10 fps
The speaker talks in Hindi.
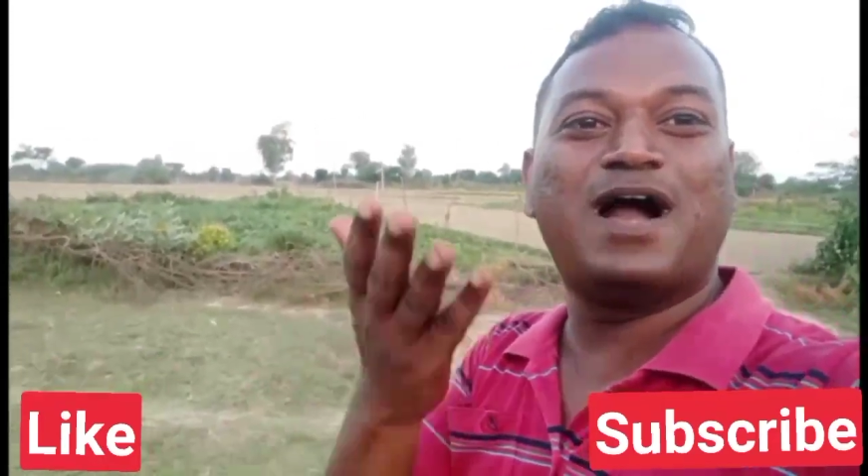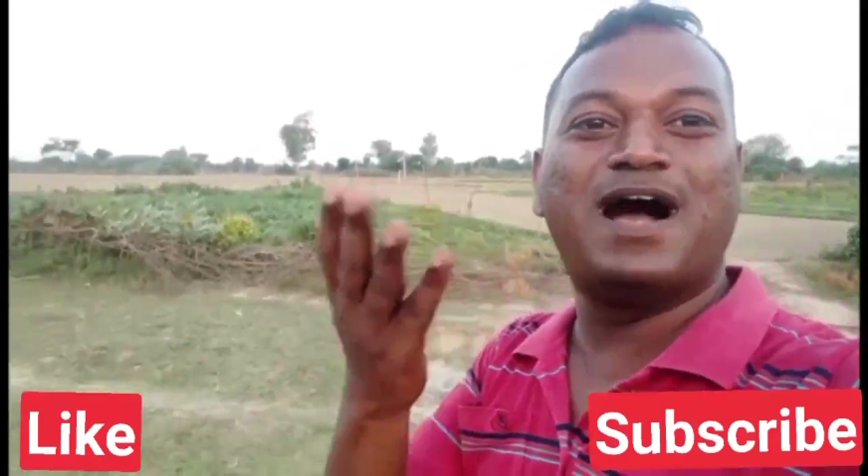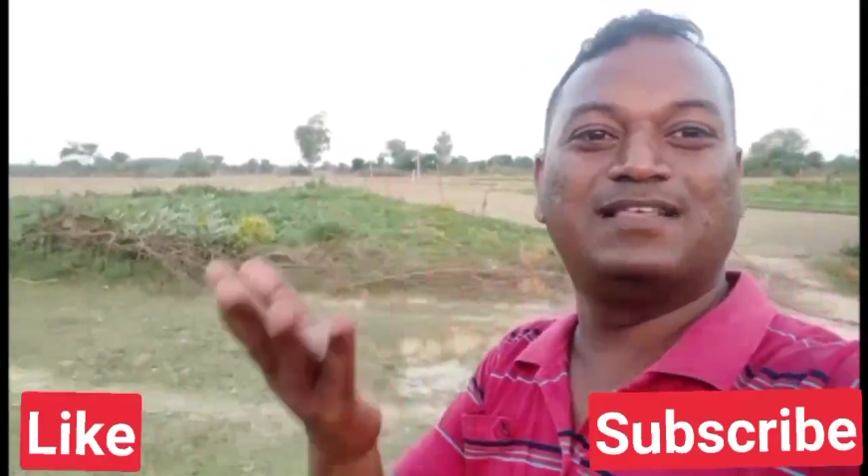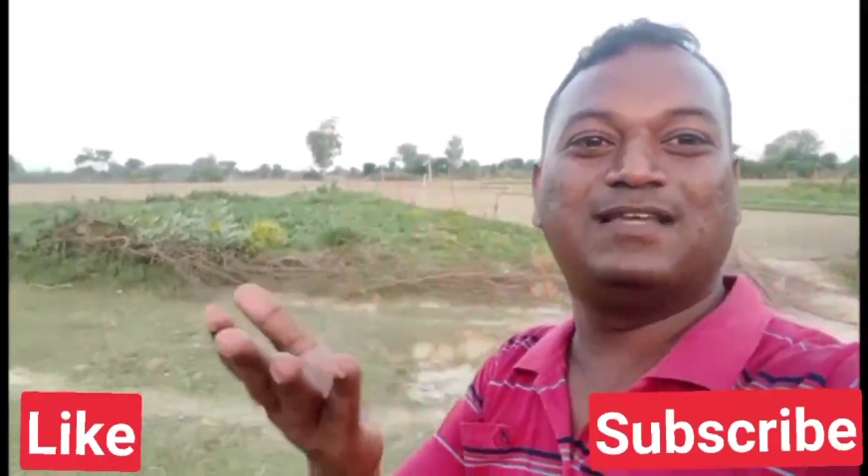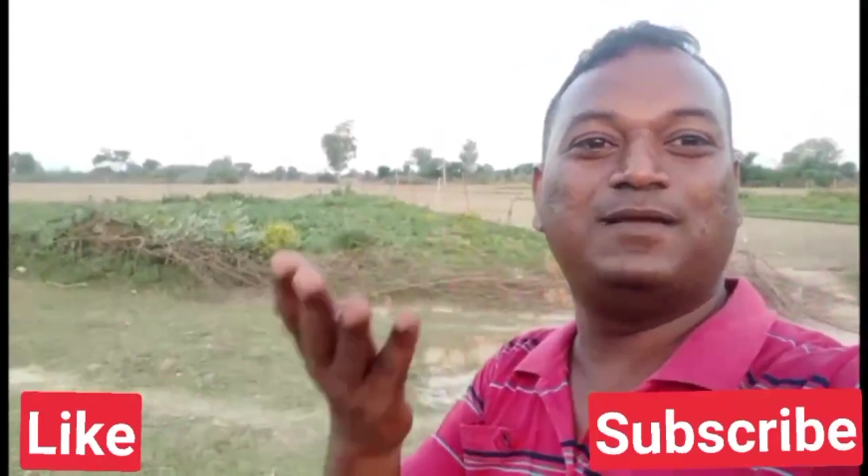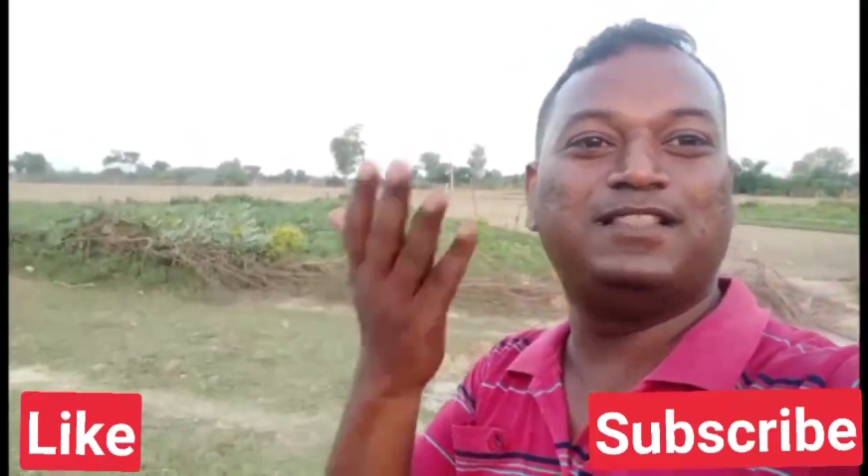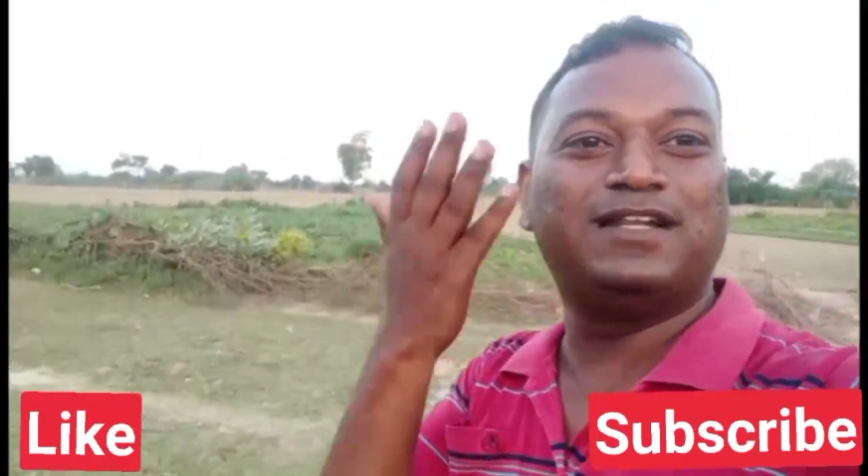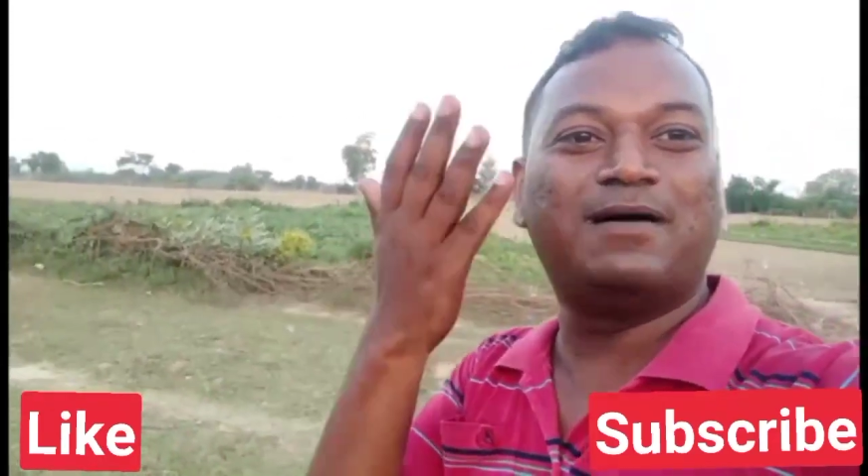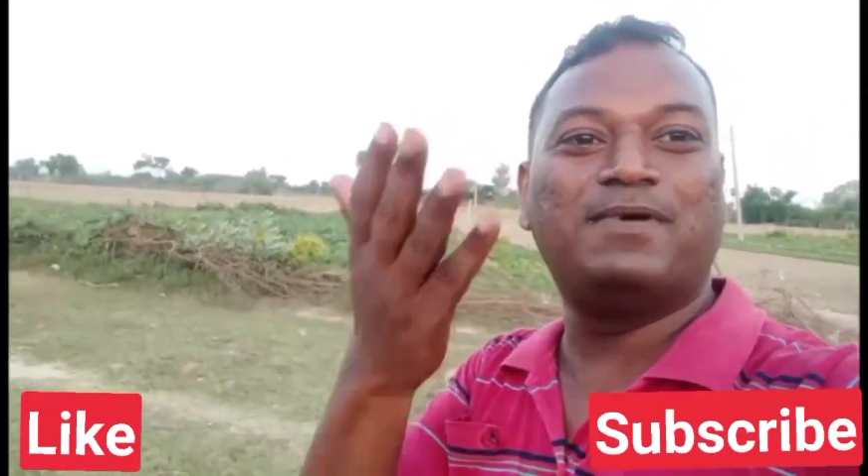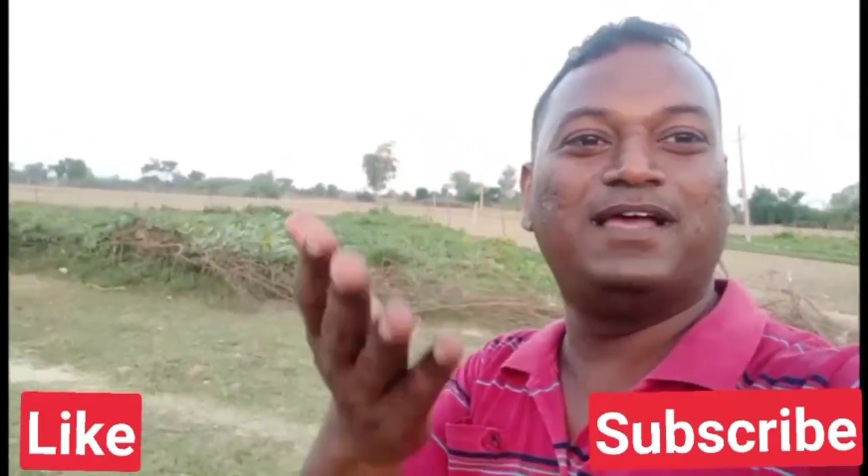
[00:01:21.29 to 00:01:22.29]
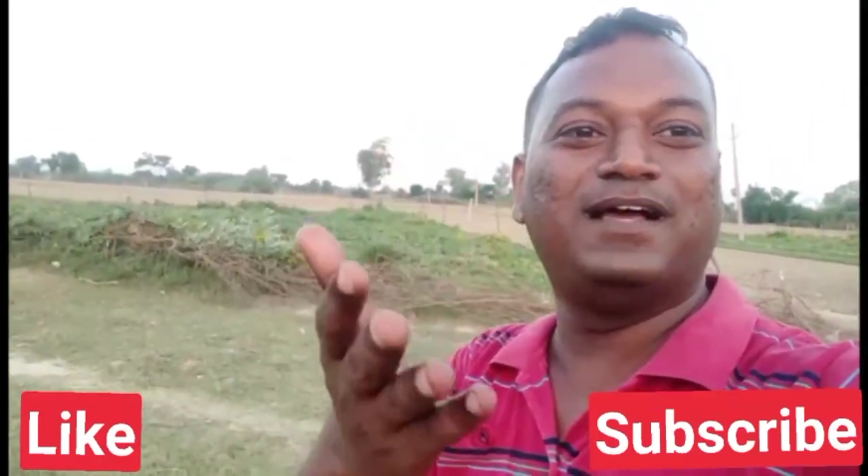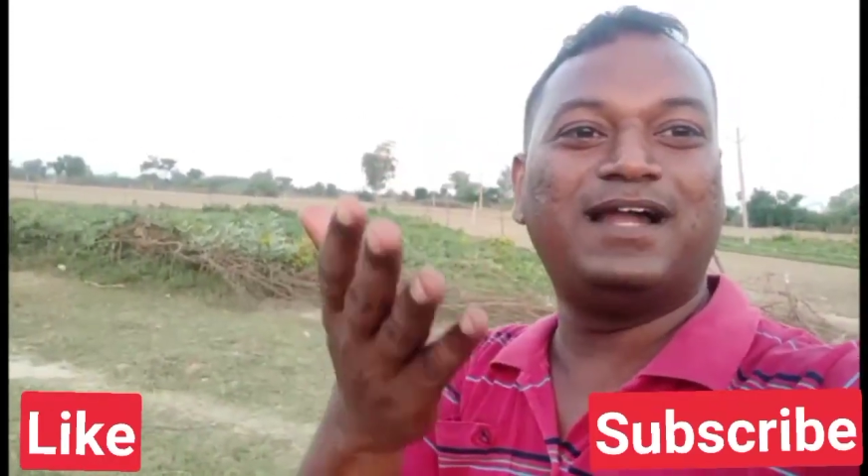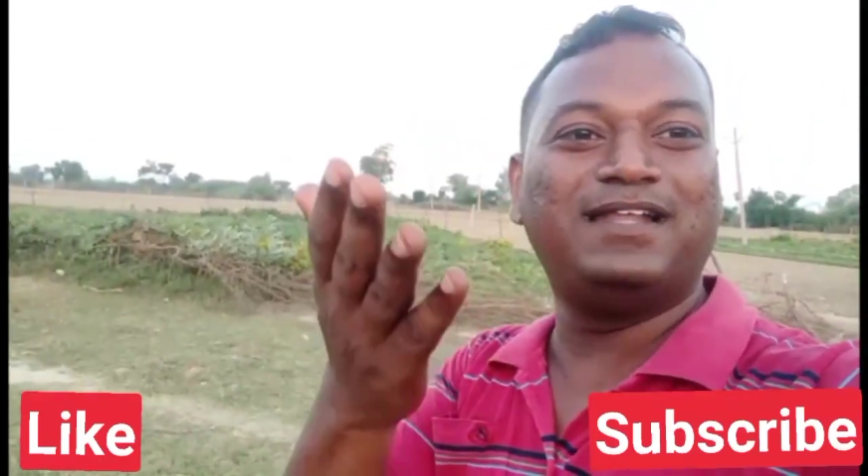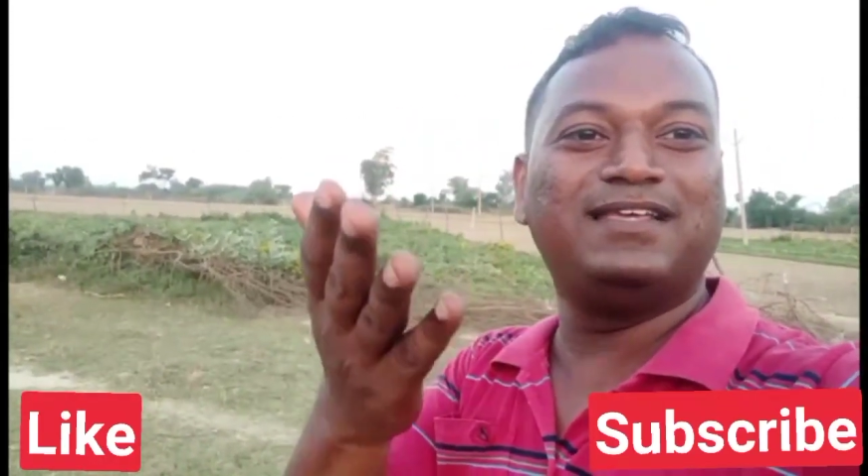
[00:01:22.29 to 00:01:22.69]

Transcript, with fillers: कहाँ से इतना महंगा